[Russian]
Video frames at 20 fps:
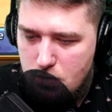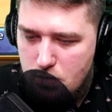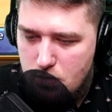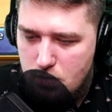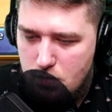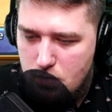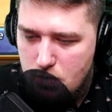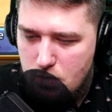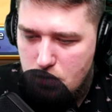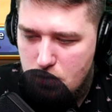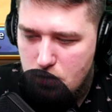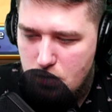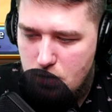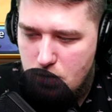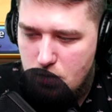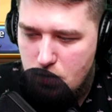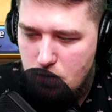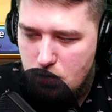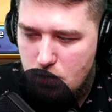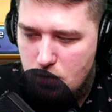
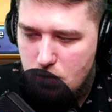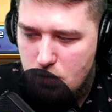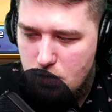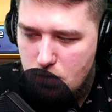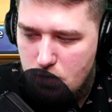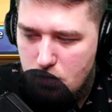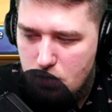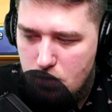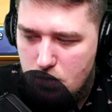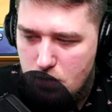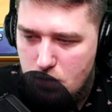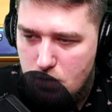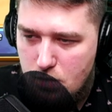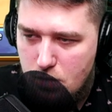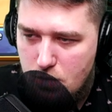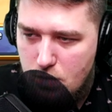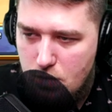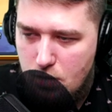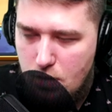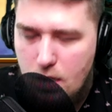Ага.
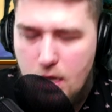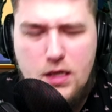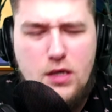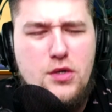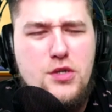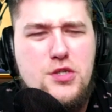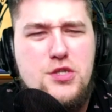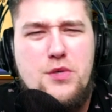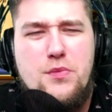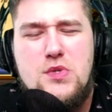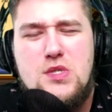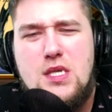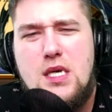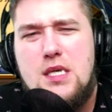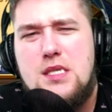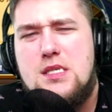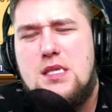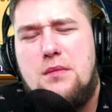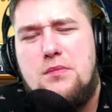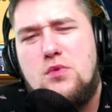А короче,
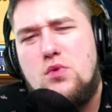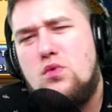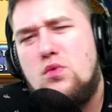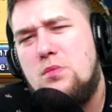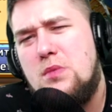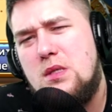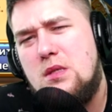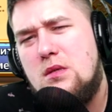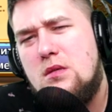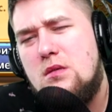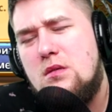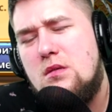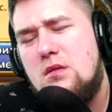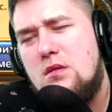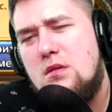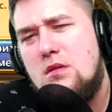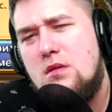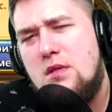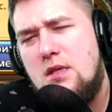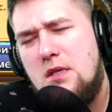пускай сам думает.
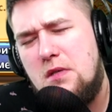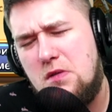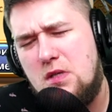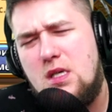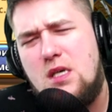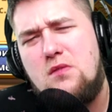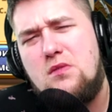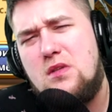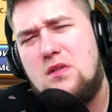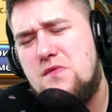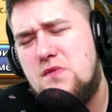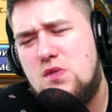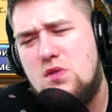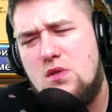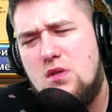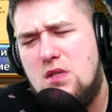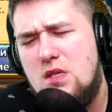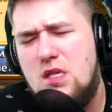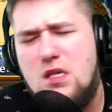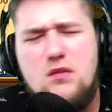А, вот
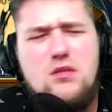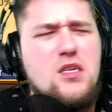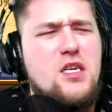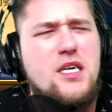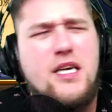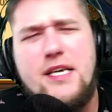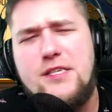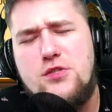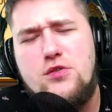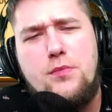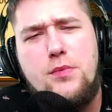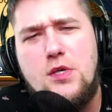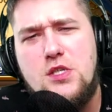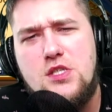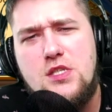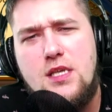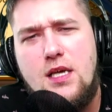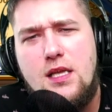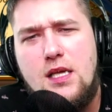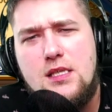все. Не, не хочу
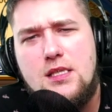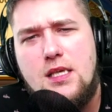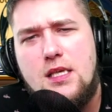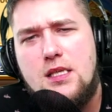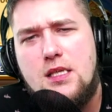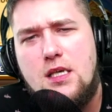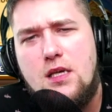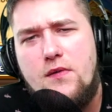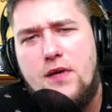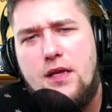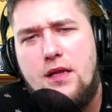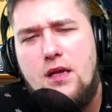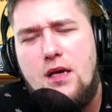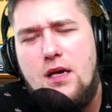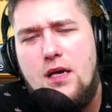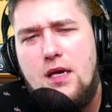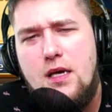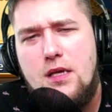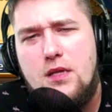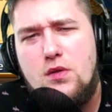больше таланта открывать.
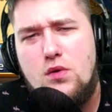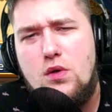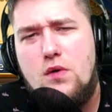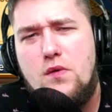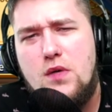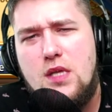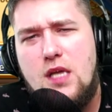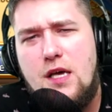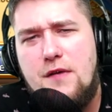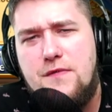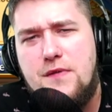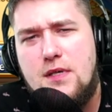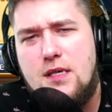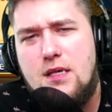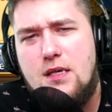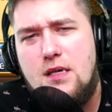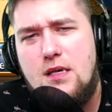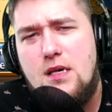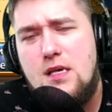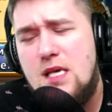Ну его нафиг.
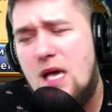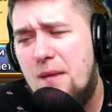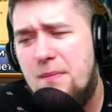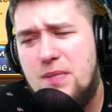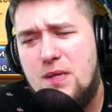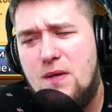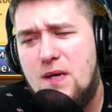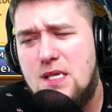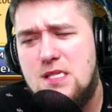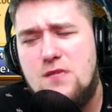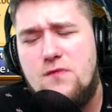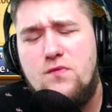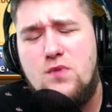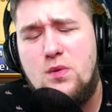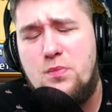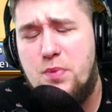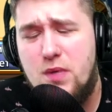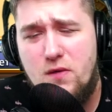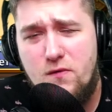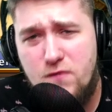Я, понимаете,
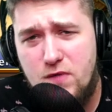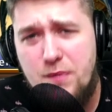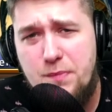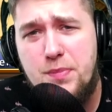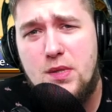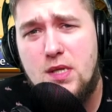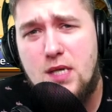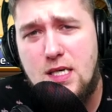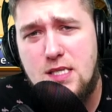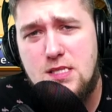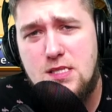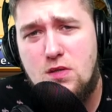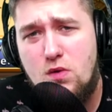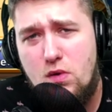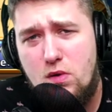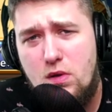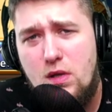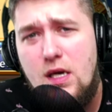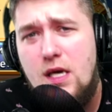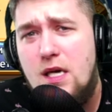выпал, выпал
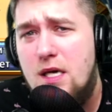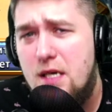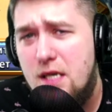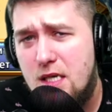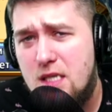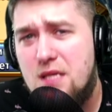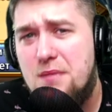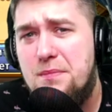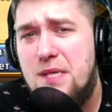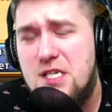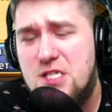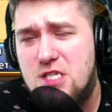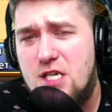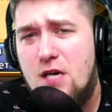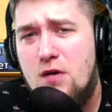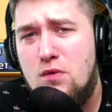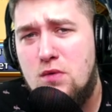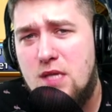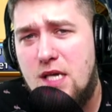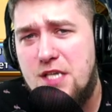раскол. Это
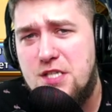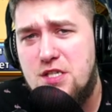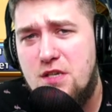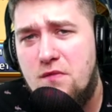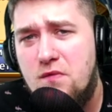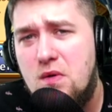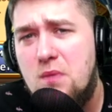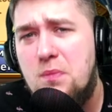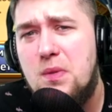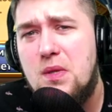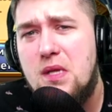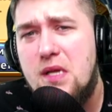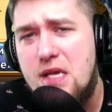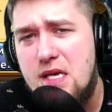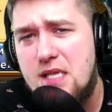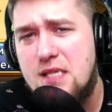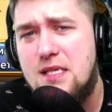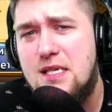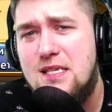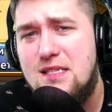большая удача. Выпал
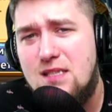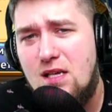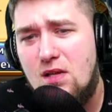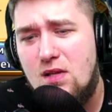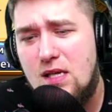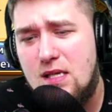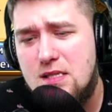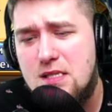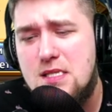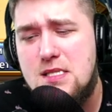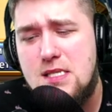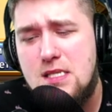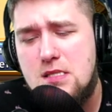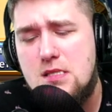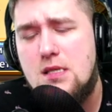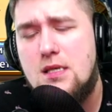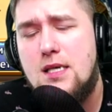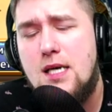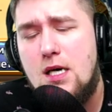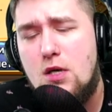редкий талант из
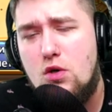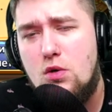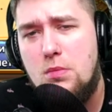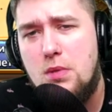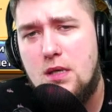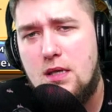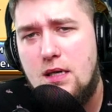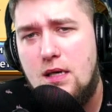этих коробок.